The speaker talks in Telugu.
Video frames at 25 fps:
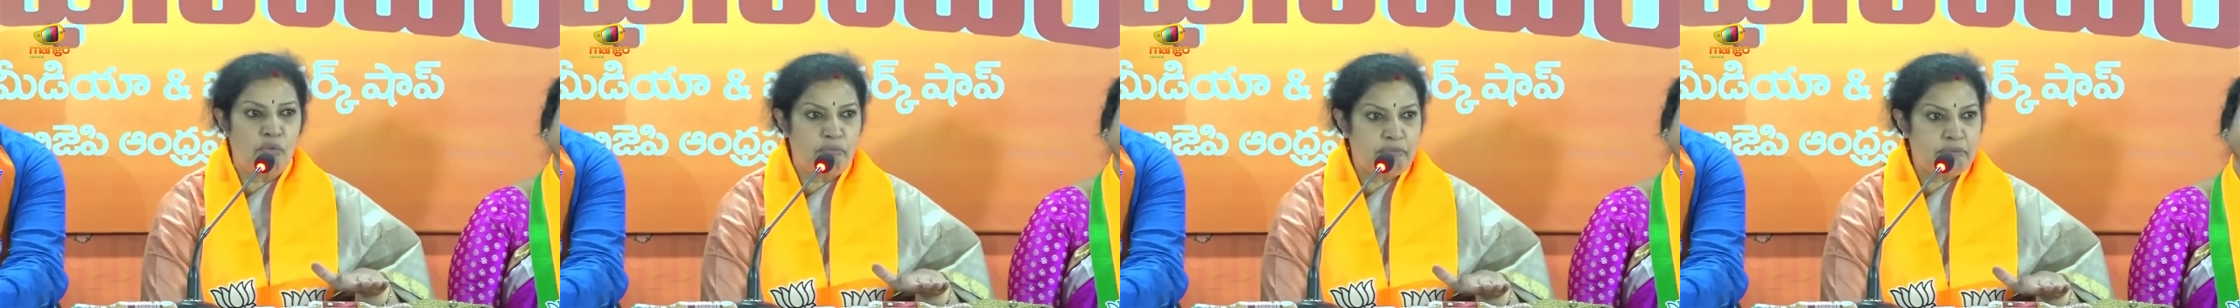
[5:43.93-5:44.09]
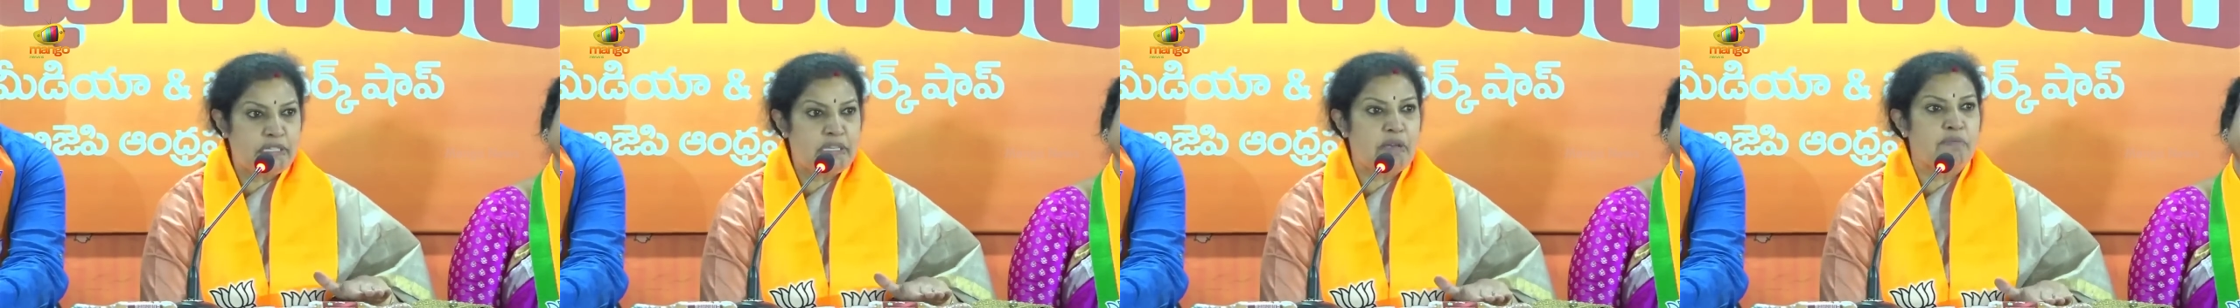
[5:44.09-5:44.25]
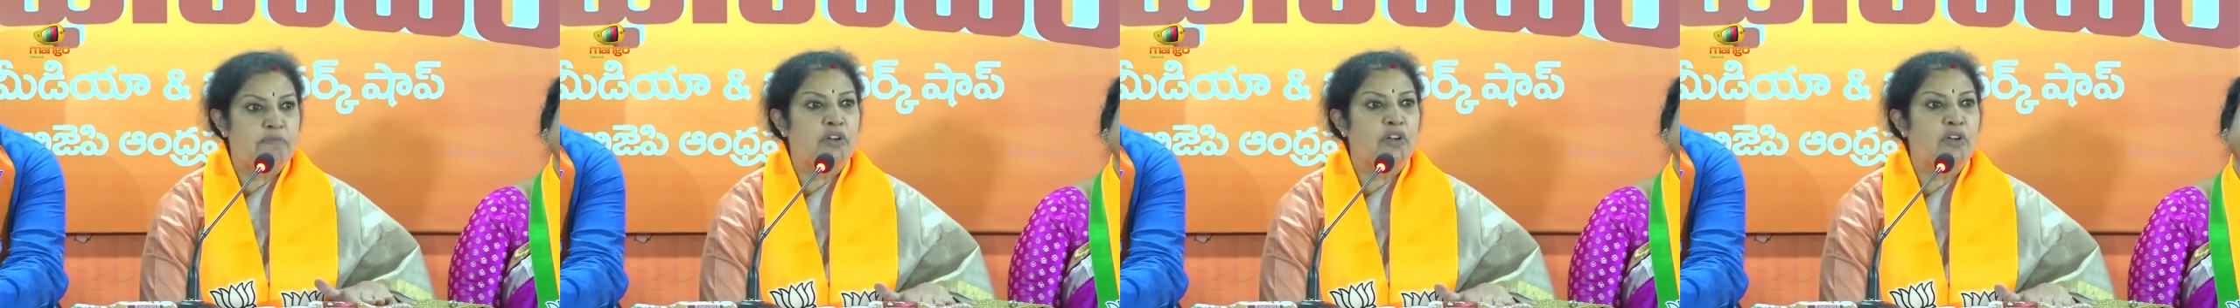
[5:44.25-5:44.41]

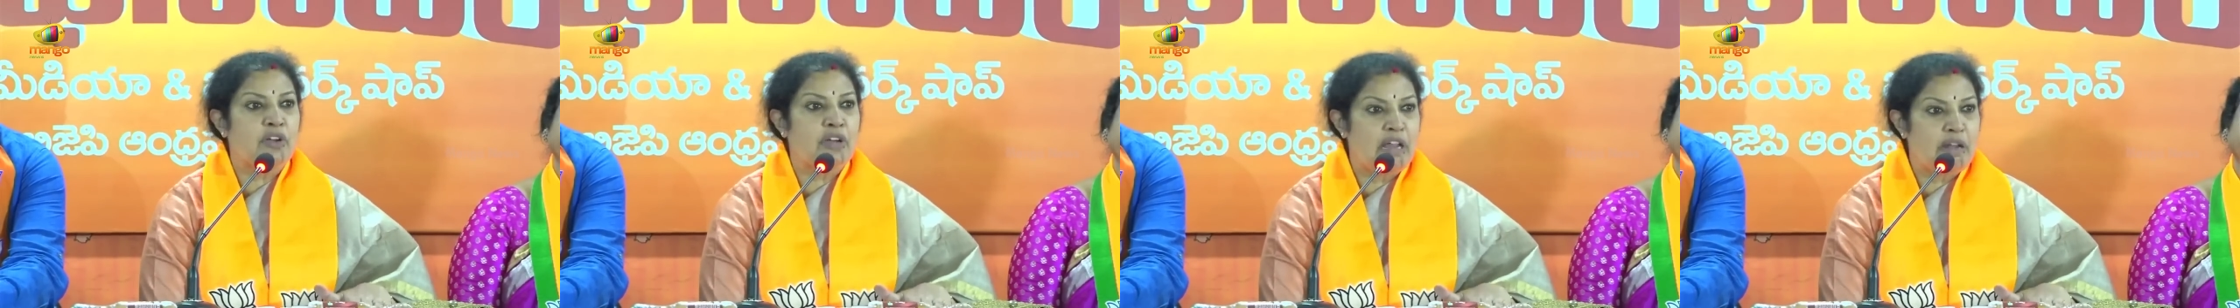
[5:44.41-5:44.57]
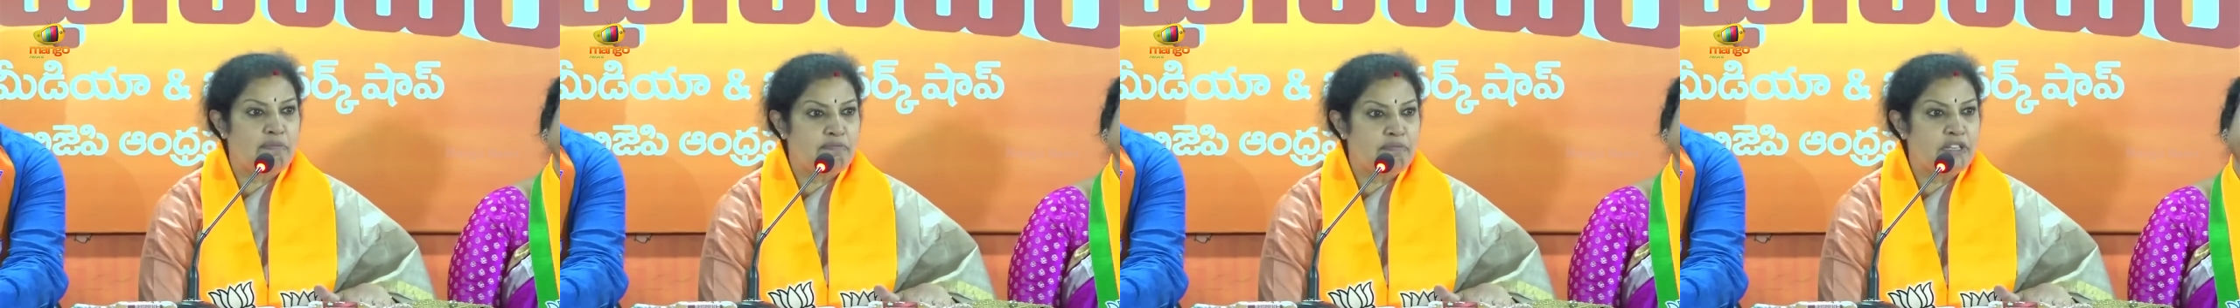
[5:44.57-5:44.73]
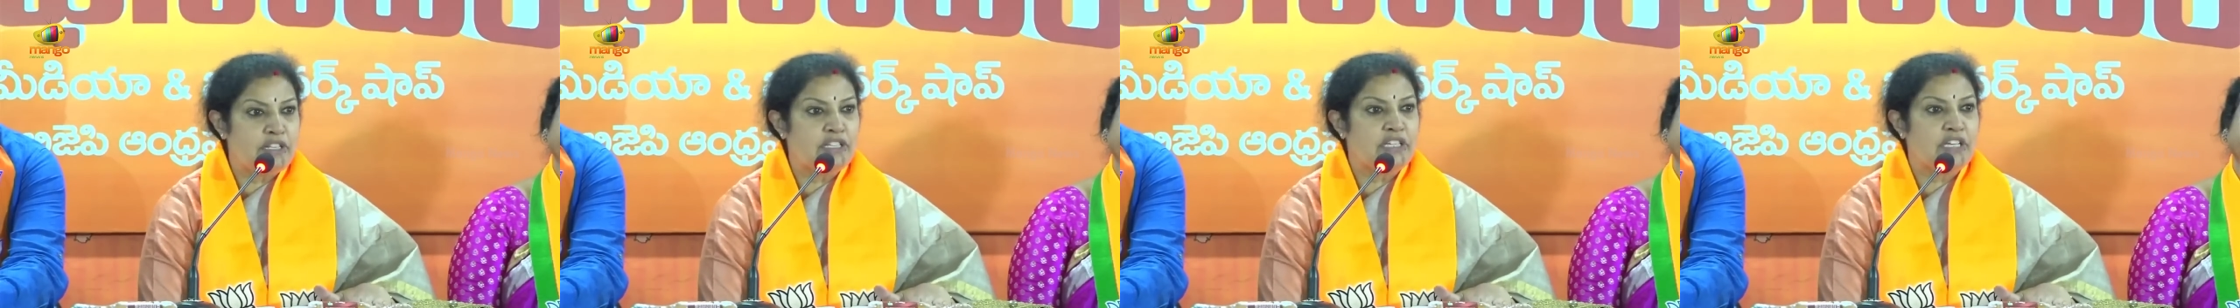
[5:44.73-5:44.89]
ఉపశమనం
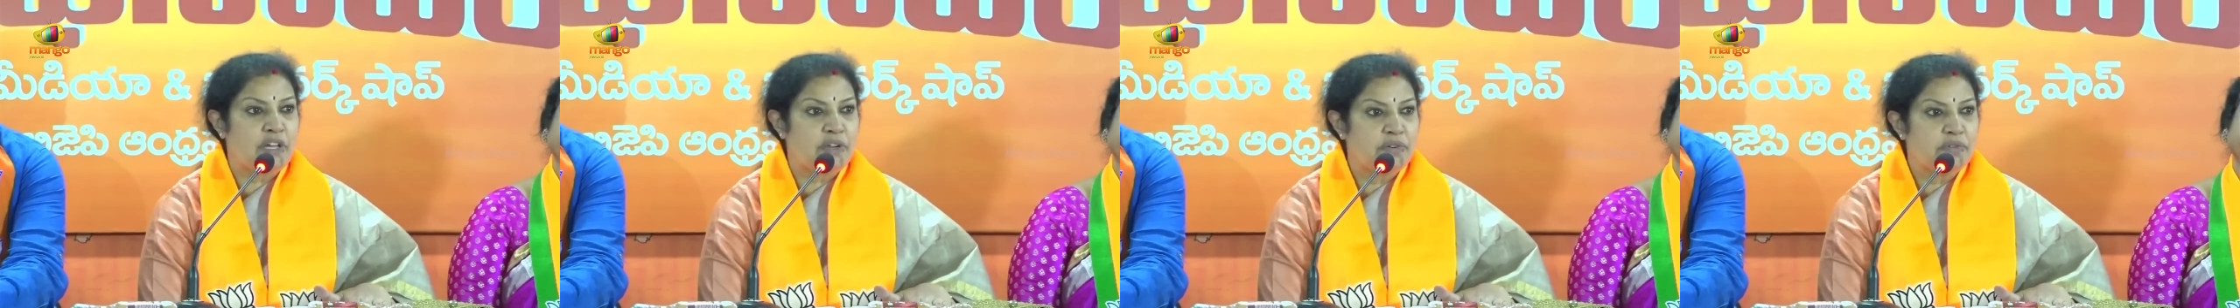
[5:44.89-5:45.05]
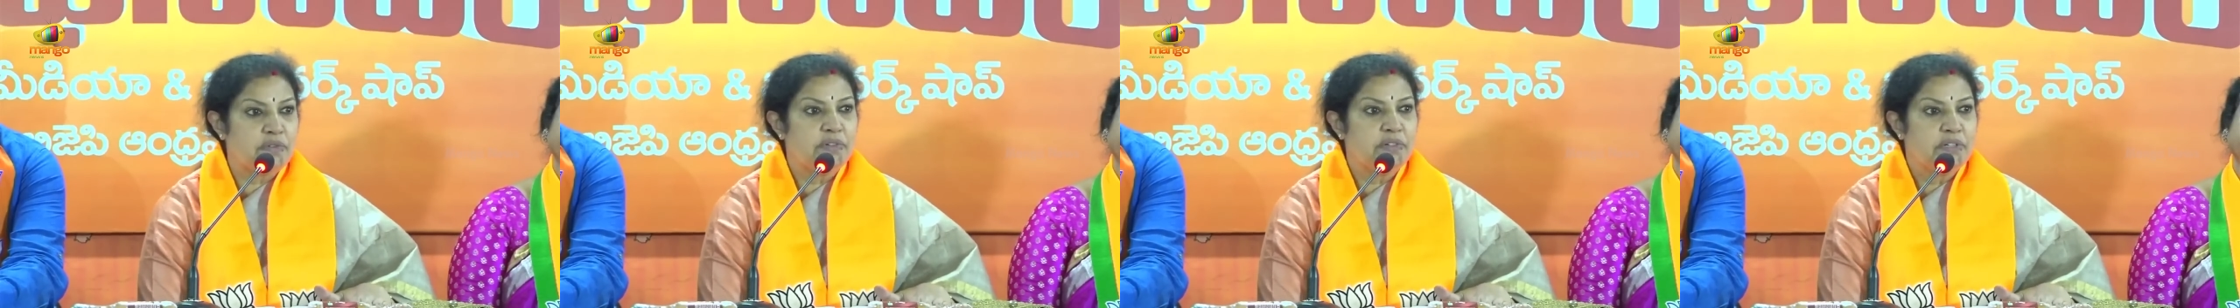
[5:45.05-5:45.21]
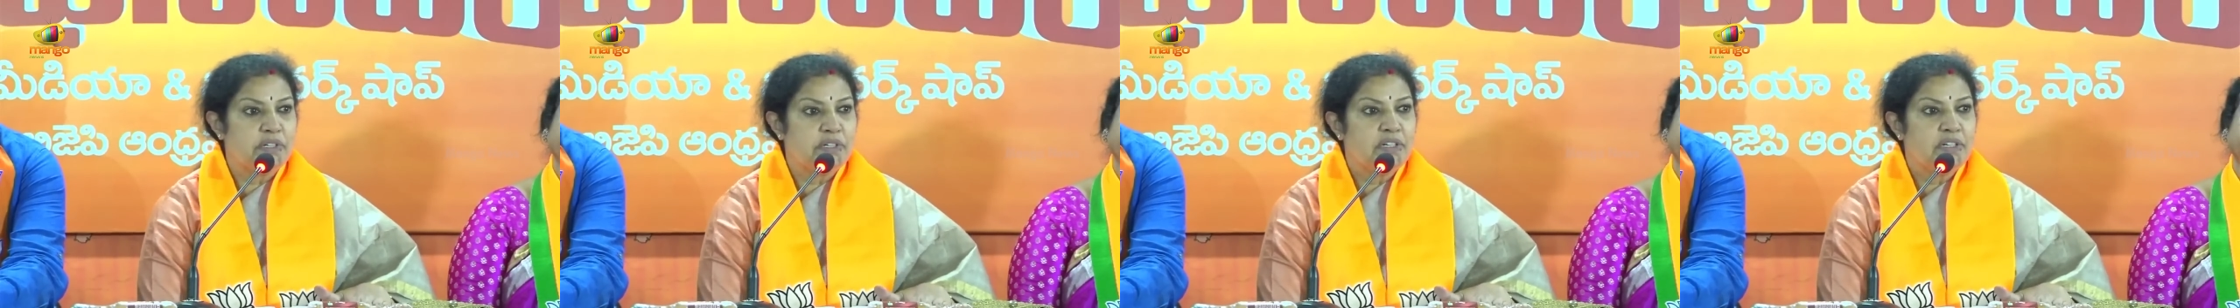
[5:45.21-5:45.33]
కల్పించారు